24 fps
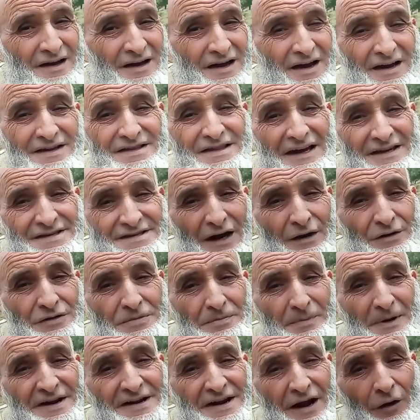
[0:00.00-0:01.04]
يقدر ساكت
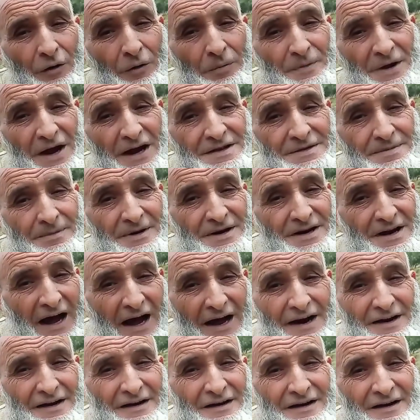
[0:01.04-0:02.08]
ملكك 100
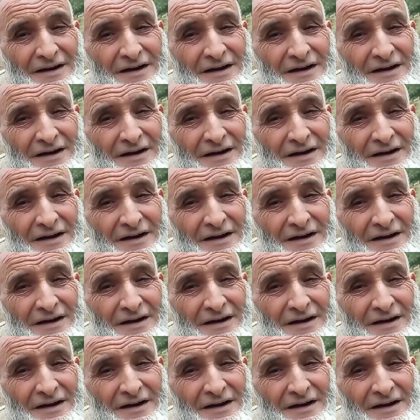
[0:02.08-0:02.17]
منيار